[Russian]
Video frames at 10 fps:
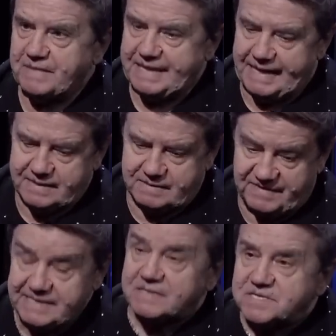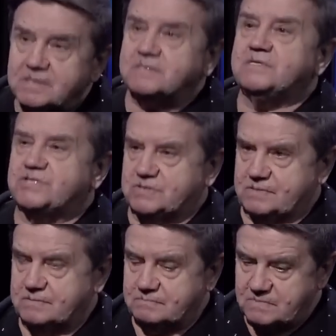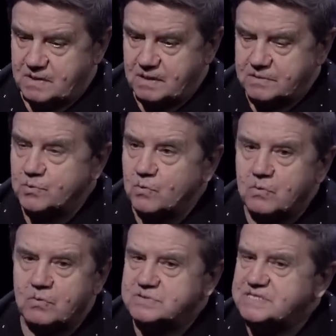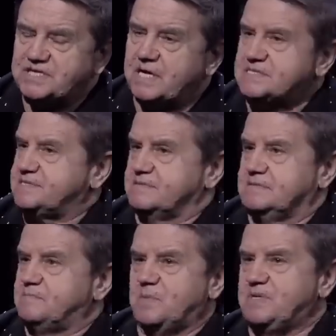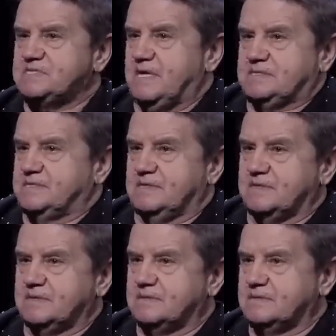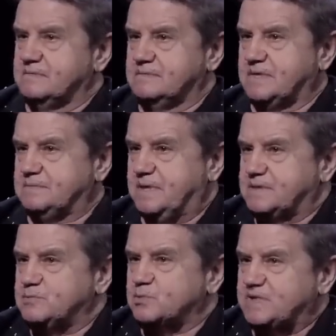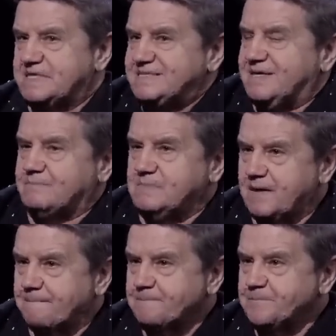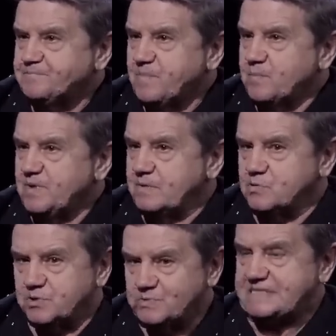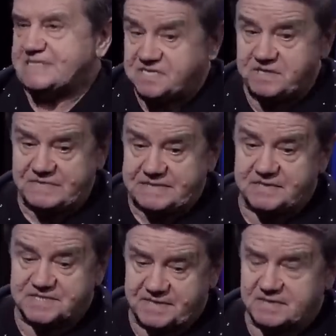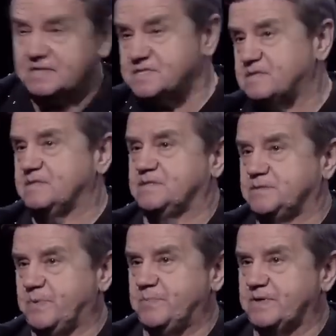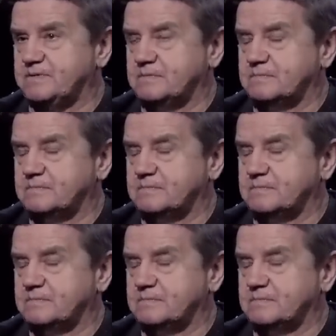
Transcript: так, военно-технической, то сейчас э, мобилизация, э, скажем так, не нужна ни нам, потому что у нас активных 330 тысяч примерно.